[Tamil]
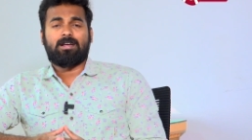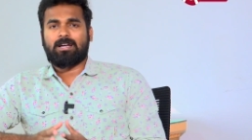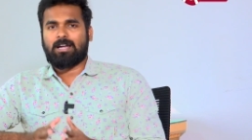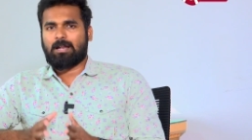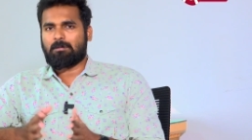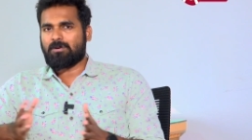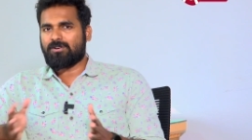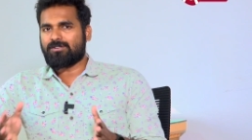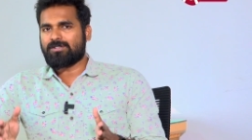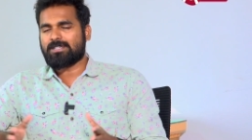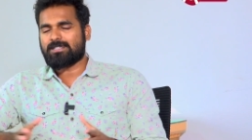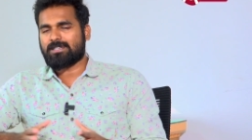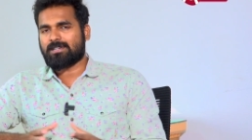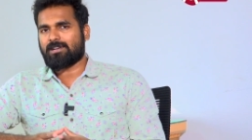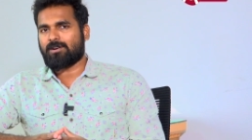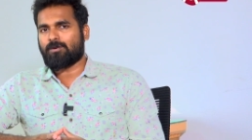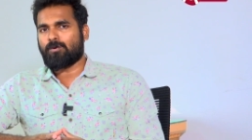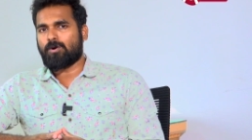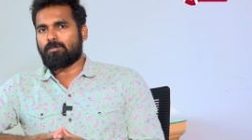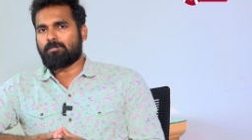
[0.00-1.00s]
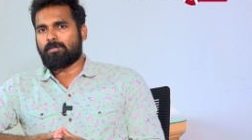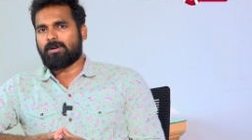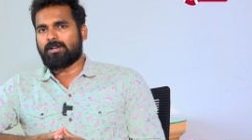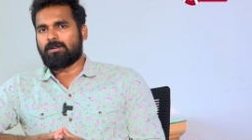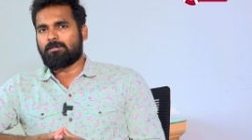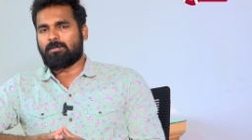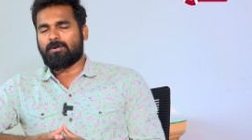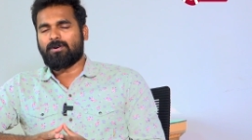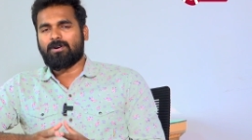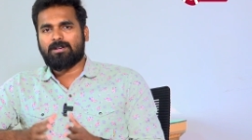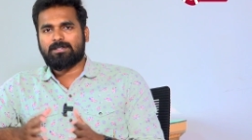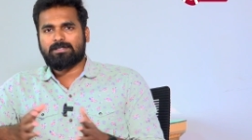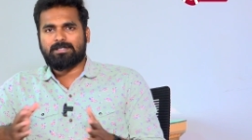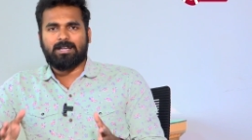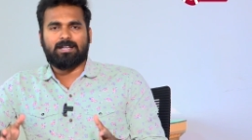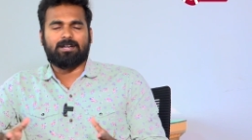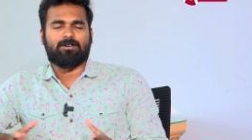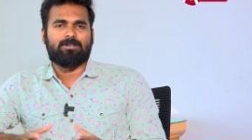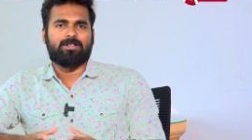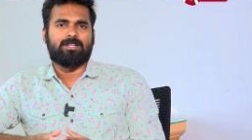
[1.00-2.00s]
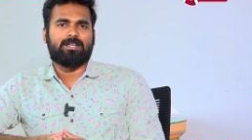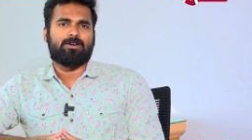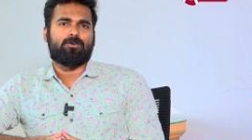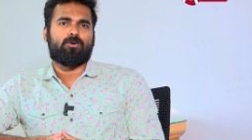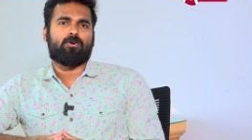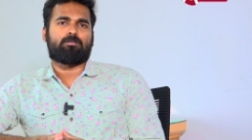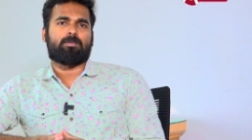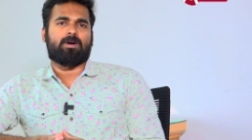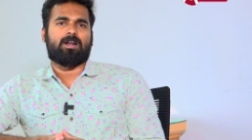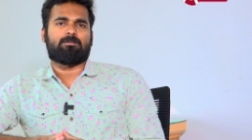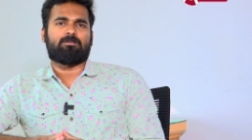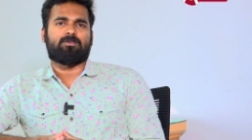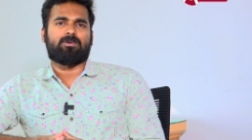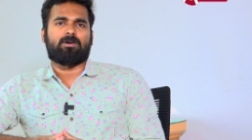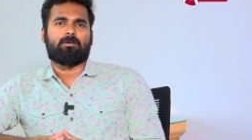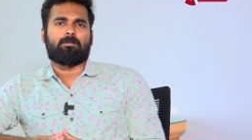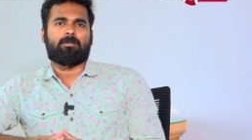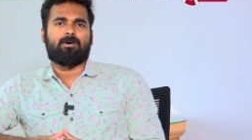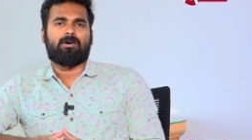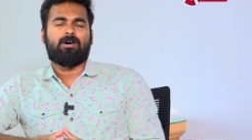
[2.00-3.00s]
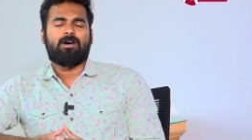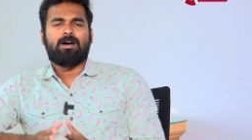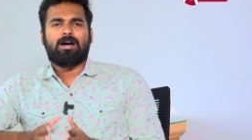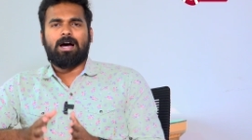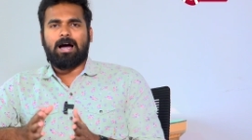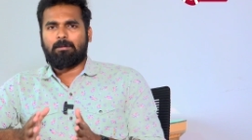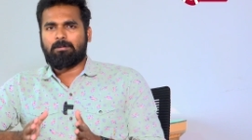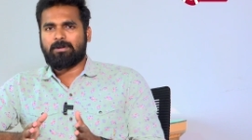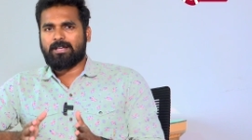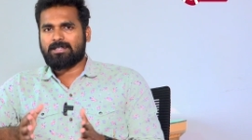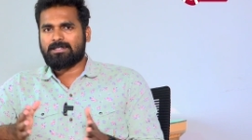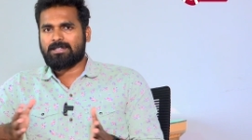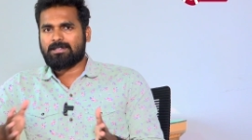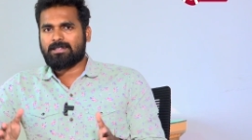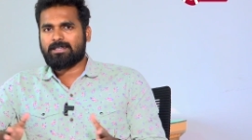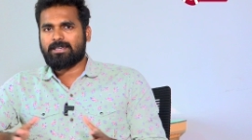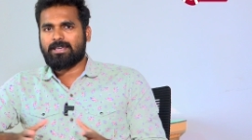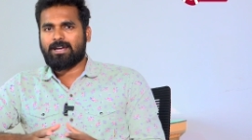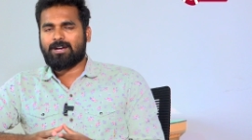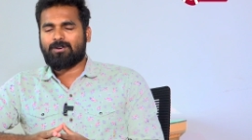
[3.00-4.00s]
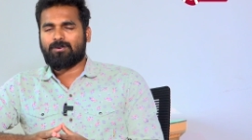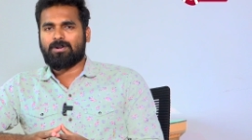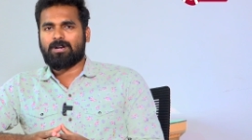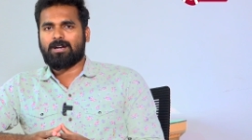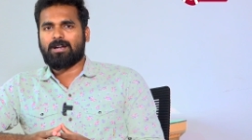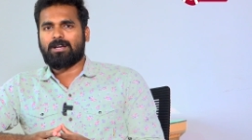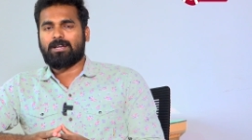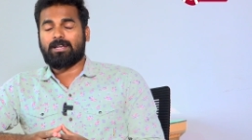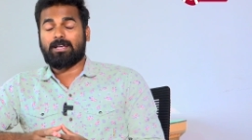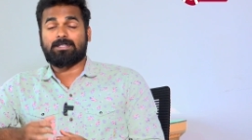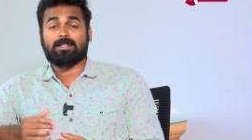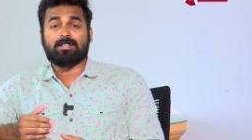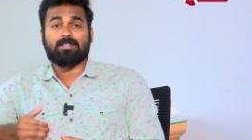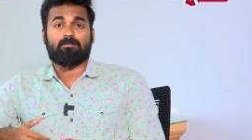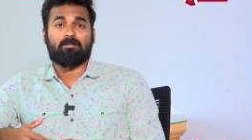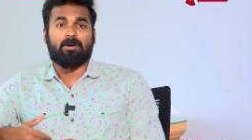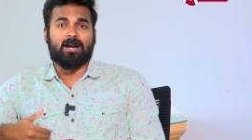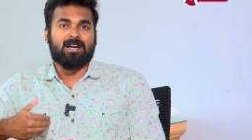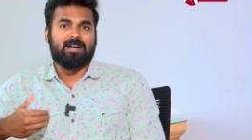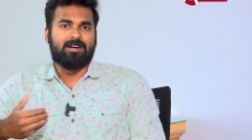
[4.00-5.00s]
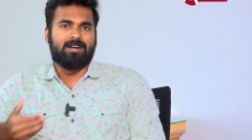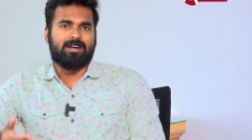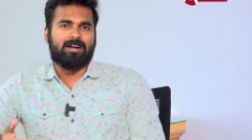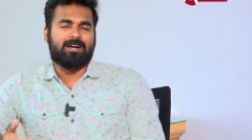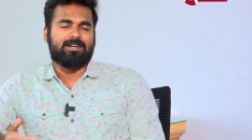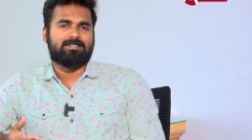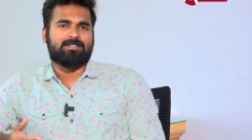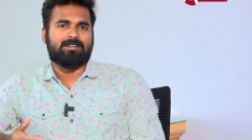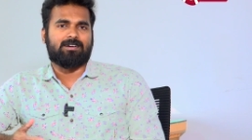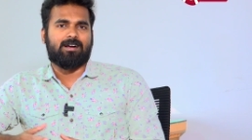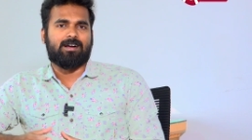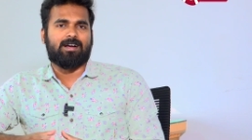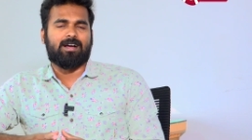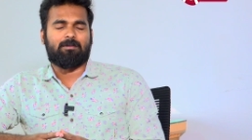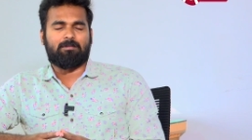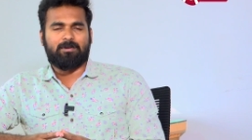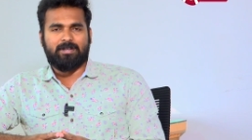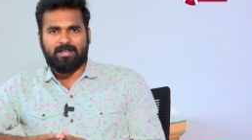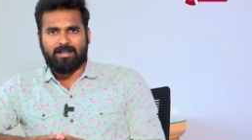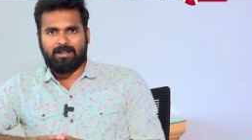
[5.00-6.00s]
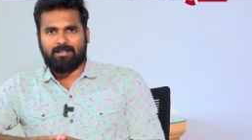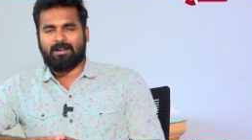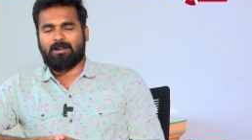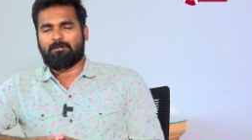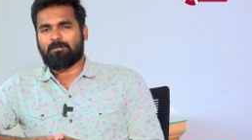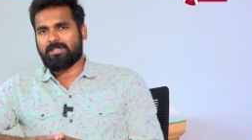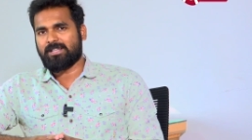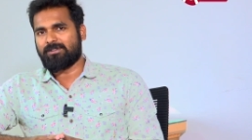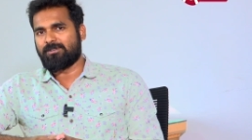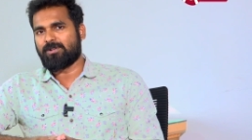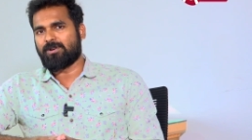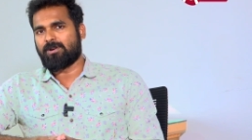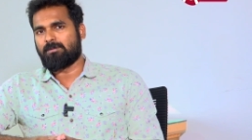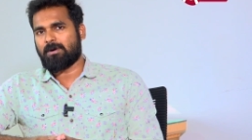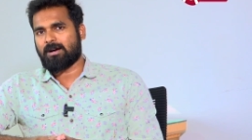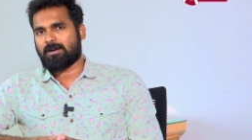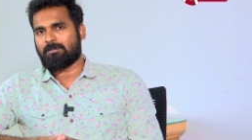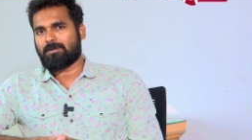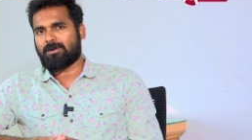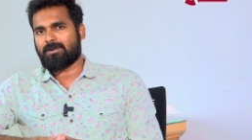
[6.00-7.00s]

நம்ம வந்து சிலர் நோட் பண்ணியிருப்போம் சிலரை வந்து நோட் பண்ணாமல் மாட்டிருப்போம் அப்படி எந்தெந்த இயக்குநர்கள் எந்தெந்த படங்களில் நடிச்சிருக்காங்க அப்படிங்கிறத நம்ம இந்த வீடியோவில் பார்க்க